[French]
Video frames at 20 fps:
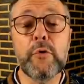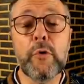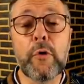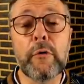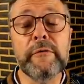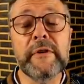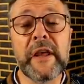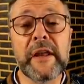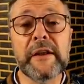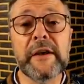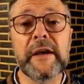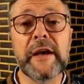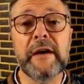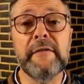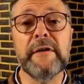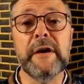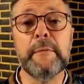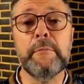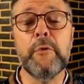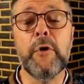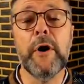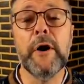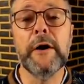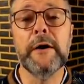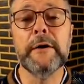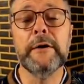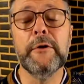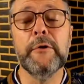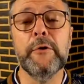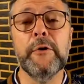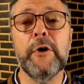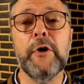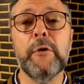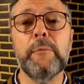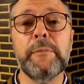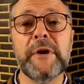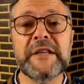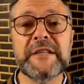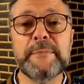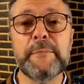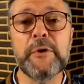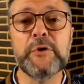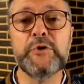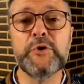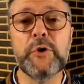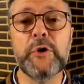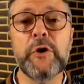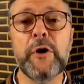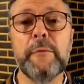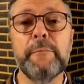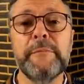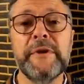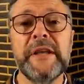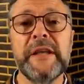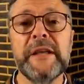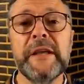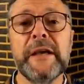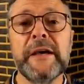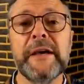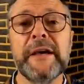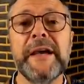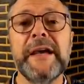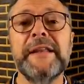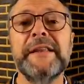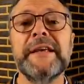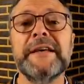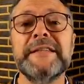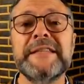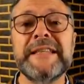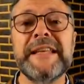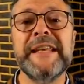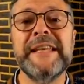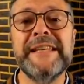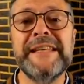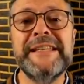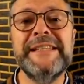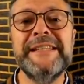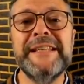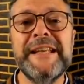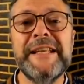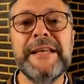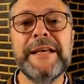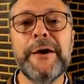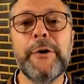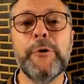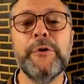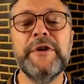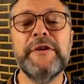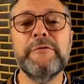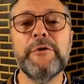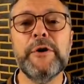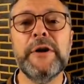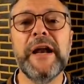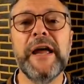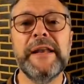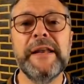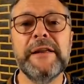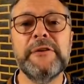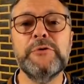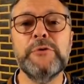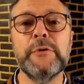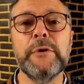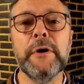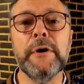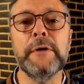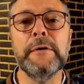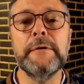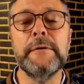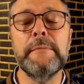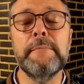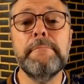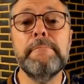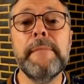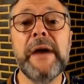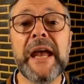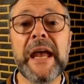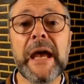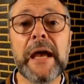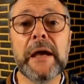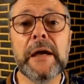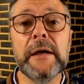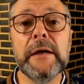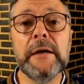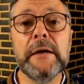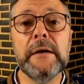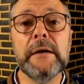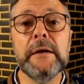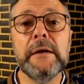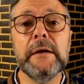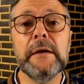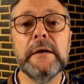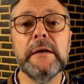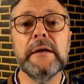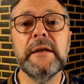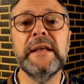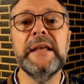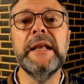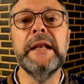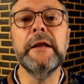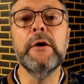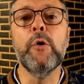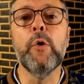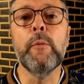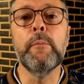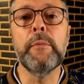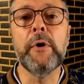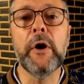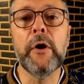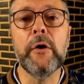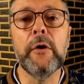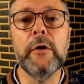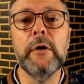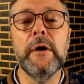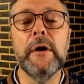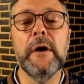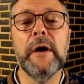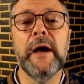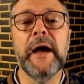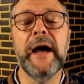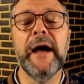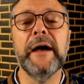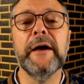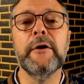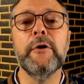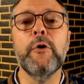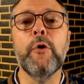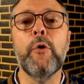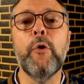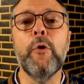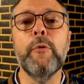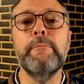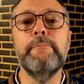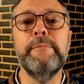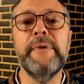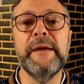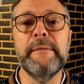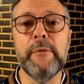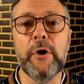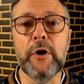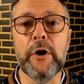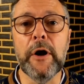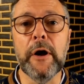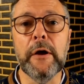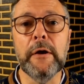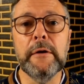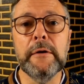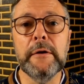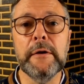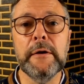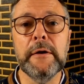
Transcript: vous conviendrez avec moi que l'emplacement de ce camping est assez idyllique au niveau de la nature. Mais il comprend un gros bémol.